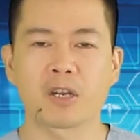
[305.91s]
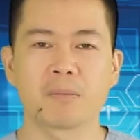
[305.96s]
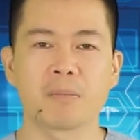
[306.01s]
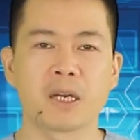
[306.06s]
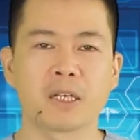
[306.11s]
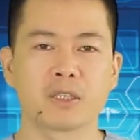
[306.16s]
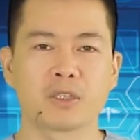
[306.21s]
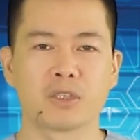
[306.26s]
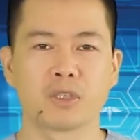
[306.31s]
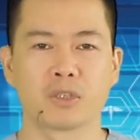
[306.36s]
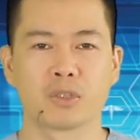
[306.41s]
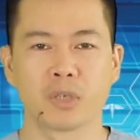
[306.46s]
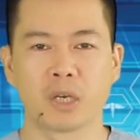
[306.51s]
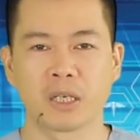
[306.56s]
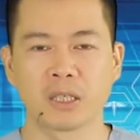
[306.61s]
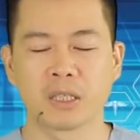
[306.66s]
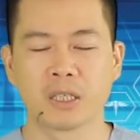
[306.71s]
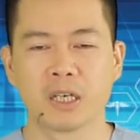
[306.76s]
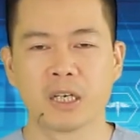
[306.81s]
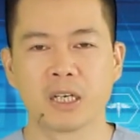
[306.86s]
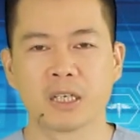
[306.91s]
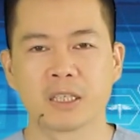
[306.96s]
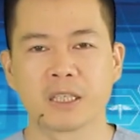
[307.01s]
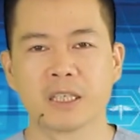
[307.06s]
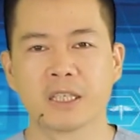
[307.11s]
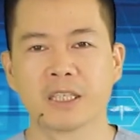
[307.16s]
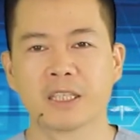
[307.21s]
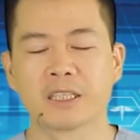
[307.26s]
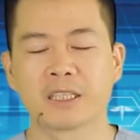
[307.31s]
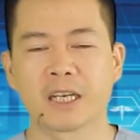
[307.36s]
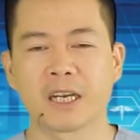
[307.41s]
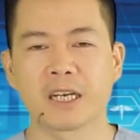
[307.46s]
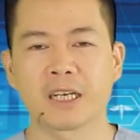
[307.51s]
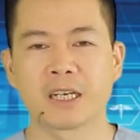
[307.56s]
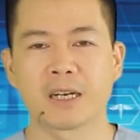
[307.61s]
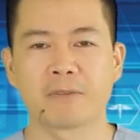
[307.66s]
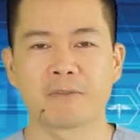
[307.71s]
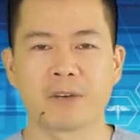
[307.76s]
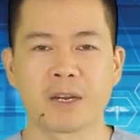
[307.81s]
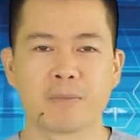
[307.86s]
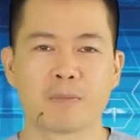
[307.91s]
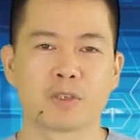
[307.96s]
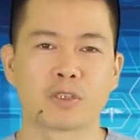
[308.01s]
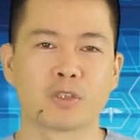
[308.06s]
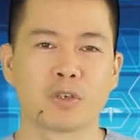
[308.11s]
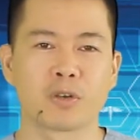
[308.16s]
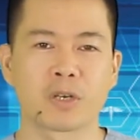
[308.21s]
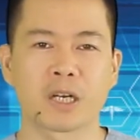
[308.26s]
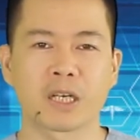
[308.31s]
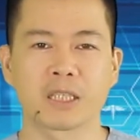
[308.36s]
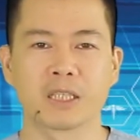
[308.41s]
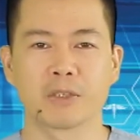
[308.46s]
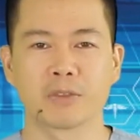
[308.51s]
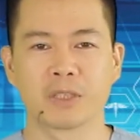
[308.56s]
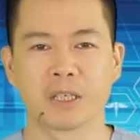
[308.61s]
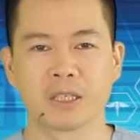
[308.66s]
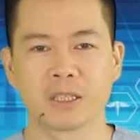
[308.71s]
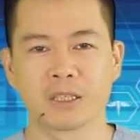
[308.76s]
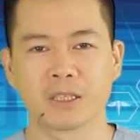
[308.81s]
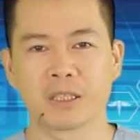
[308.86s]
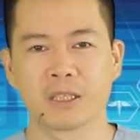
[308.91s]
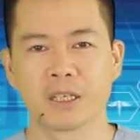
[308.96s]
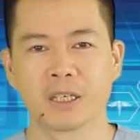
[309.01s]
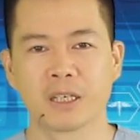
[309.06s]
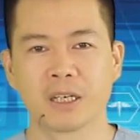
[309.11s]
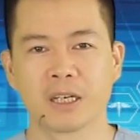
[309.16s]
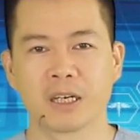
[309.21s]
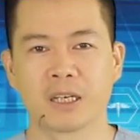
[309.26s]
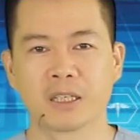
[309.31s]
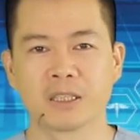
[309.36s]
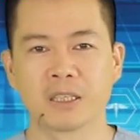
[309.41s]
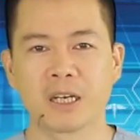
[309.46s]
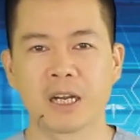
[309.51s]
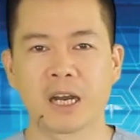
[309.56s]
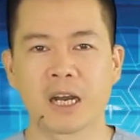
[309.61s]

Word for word: cái bệnh tiền liệt tuyến thì sẽ gặp phải một số các cái triệu chứng, như